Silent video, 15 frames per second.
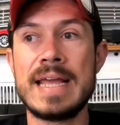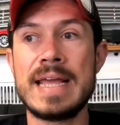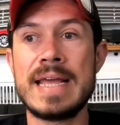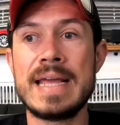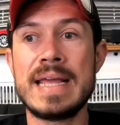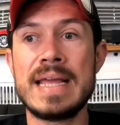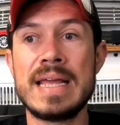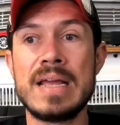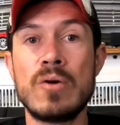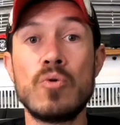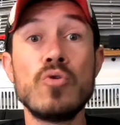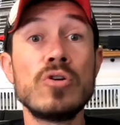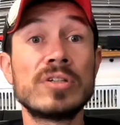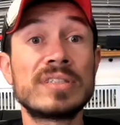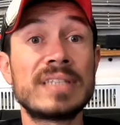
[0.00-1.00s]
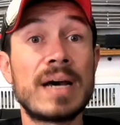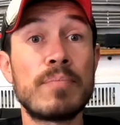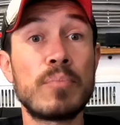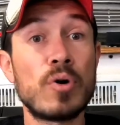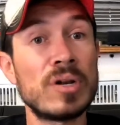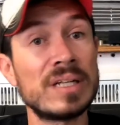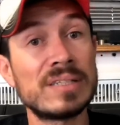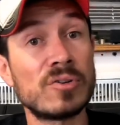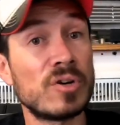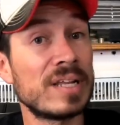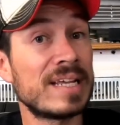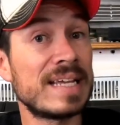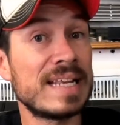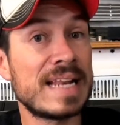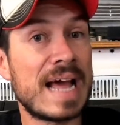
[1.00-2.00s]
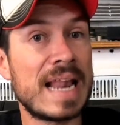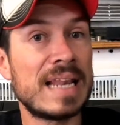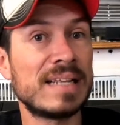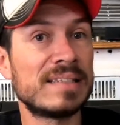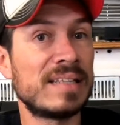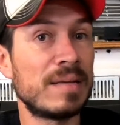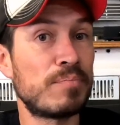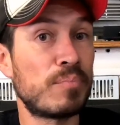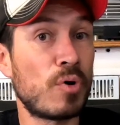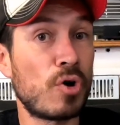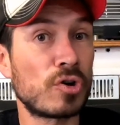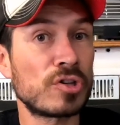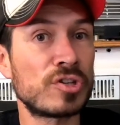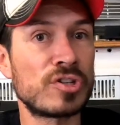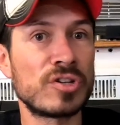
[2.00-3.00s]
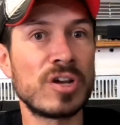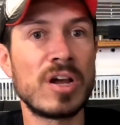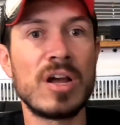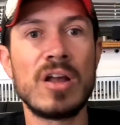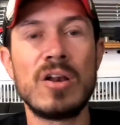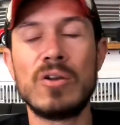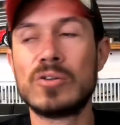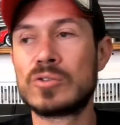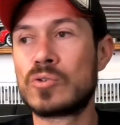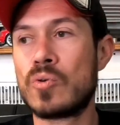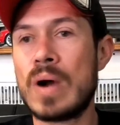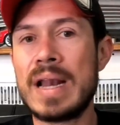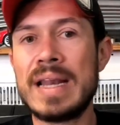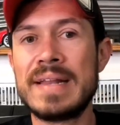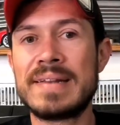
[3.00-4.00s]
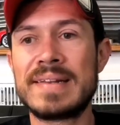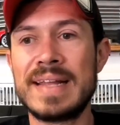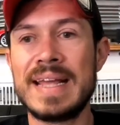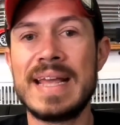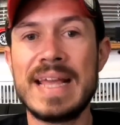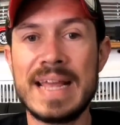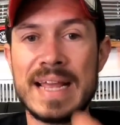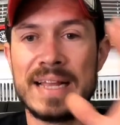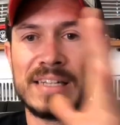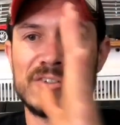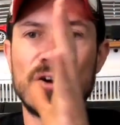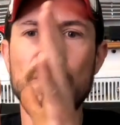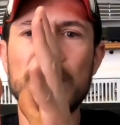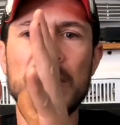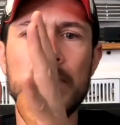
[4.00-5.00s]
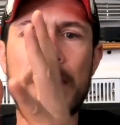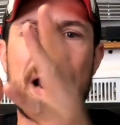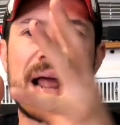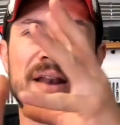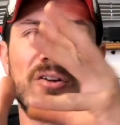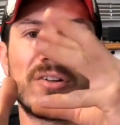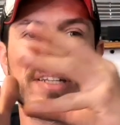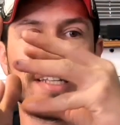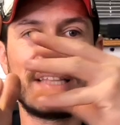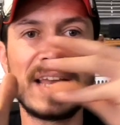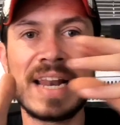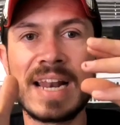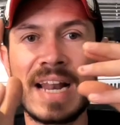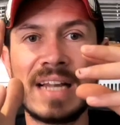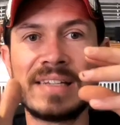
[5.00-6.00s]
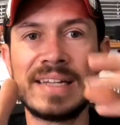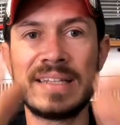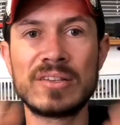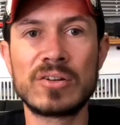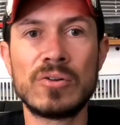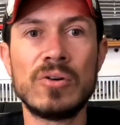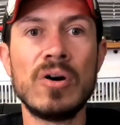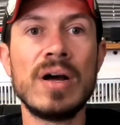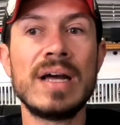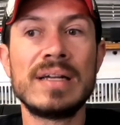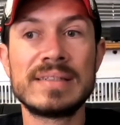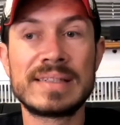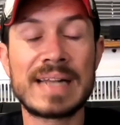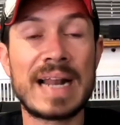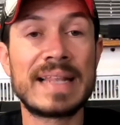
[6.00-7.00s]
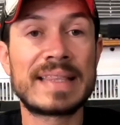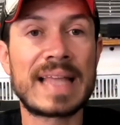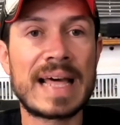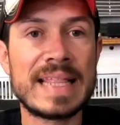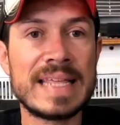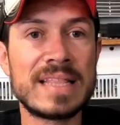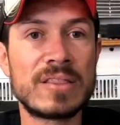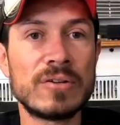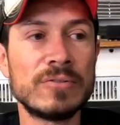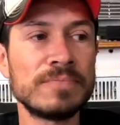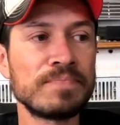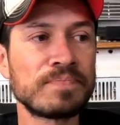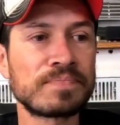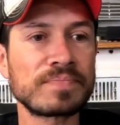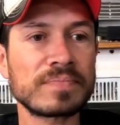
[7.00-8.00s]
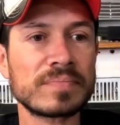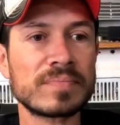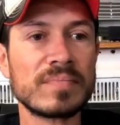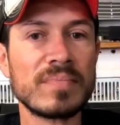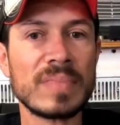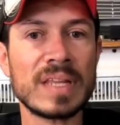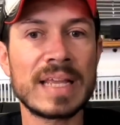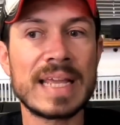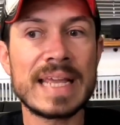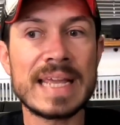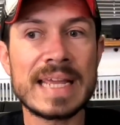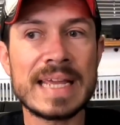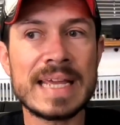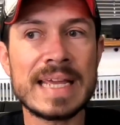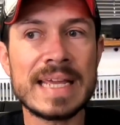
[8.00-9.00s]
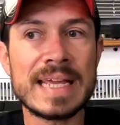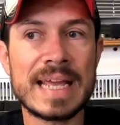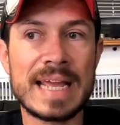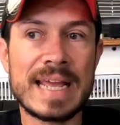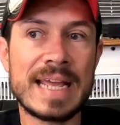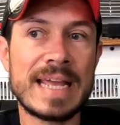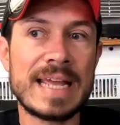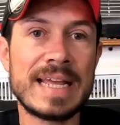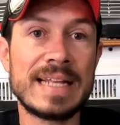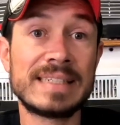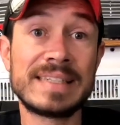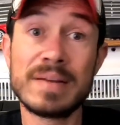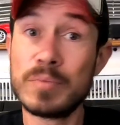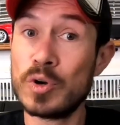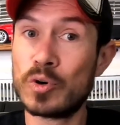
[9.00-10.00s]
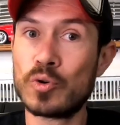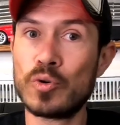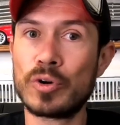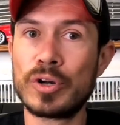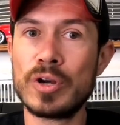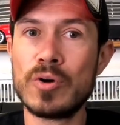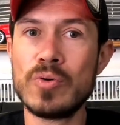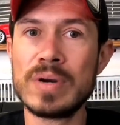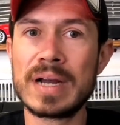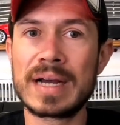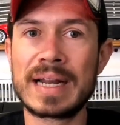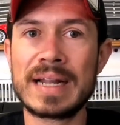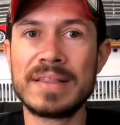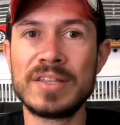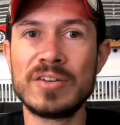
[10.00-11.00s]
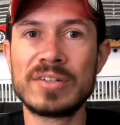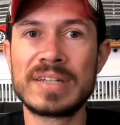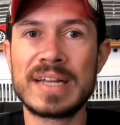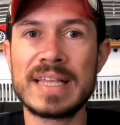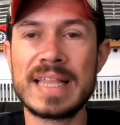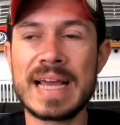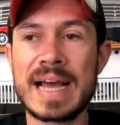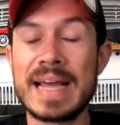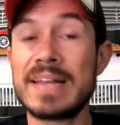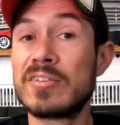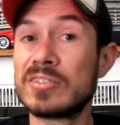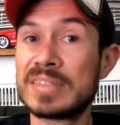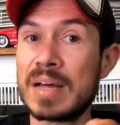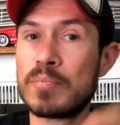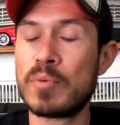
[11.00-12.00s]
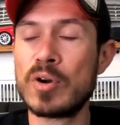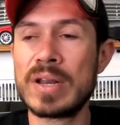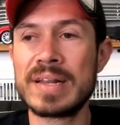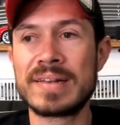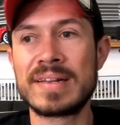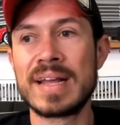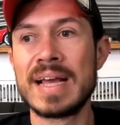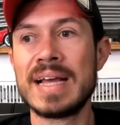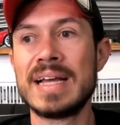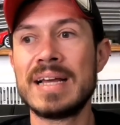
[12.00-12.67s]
eh, unos tapones originales de Porsche, los cuales eh, son planos y tienen el centro saltadito y eh, se me ocurrió una grandiosa idea. Esos tapones